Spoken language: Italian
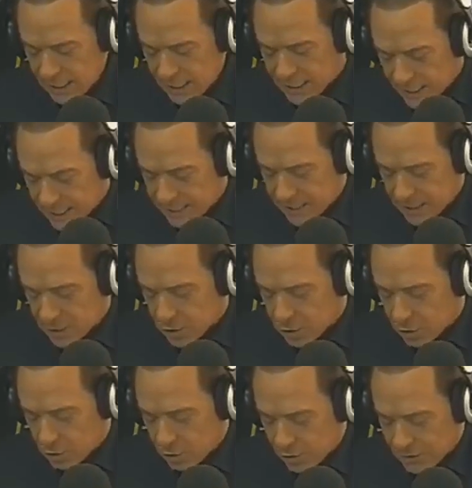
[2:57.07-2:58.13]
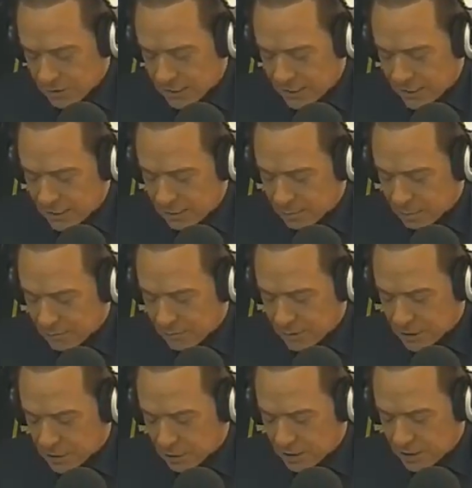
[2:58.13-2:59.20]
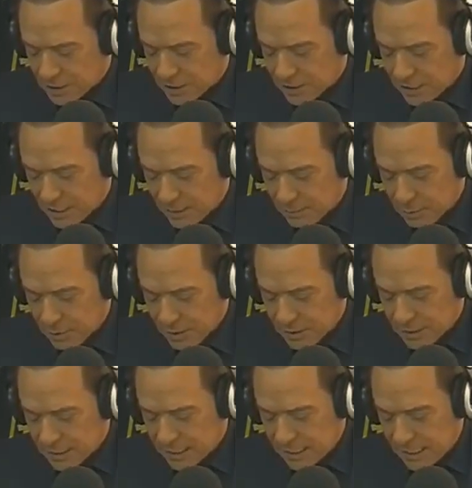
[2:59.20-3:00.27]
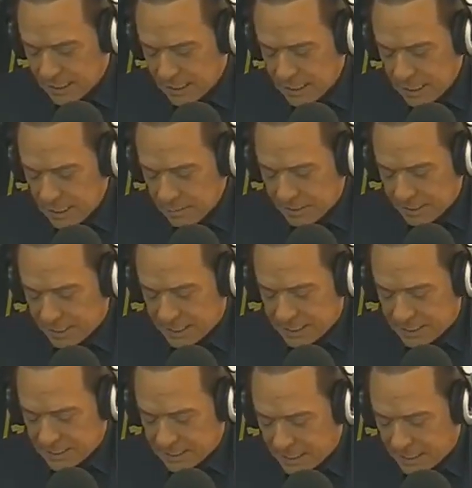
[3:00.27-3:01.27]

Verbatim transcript: e che adesso sono diventati professionisti della politica perché si